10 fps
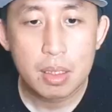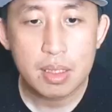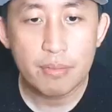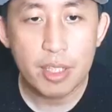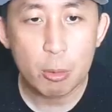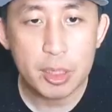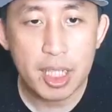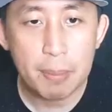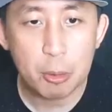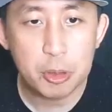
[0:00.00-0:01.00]
Kavian ulti
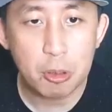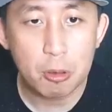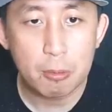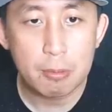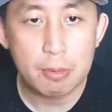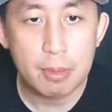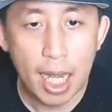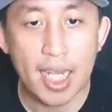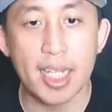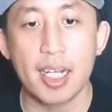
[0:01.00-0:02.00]
yang bagus yuk.
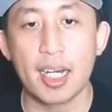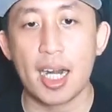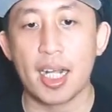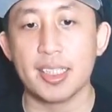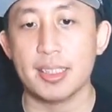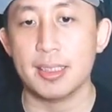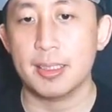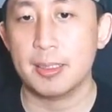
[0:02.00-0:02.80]
Hayanya kena, nice.